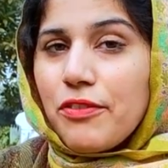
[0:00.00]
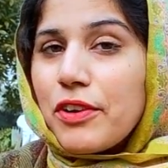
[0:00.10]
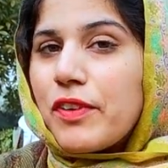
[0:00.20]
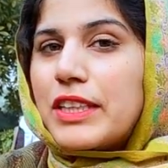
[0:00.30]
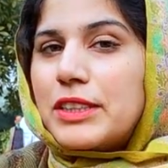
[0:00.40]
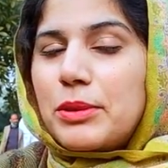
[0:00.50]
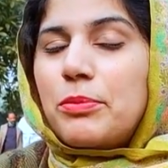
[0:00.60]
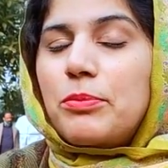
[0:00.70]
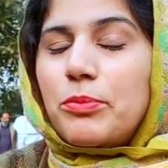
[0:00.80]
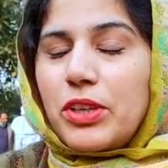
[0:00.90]
फरमाइशी
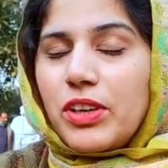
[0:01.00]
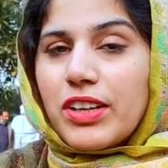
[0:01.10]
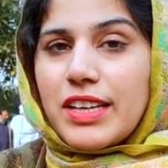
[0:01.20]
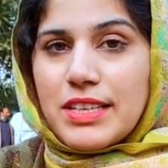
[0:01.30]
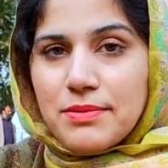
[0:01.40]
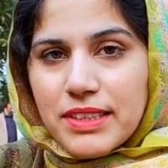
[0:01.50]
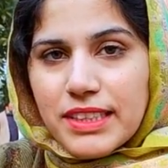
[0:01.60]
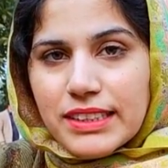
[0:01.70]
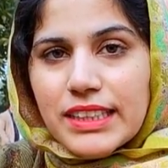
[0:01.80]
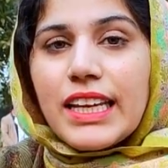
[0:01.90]
व्लाग इस
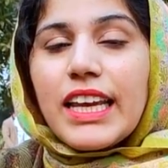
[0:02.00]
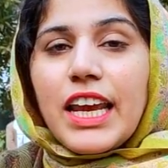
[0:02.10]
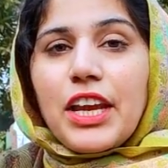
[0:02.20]
वजह से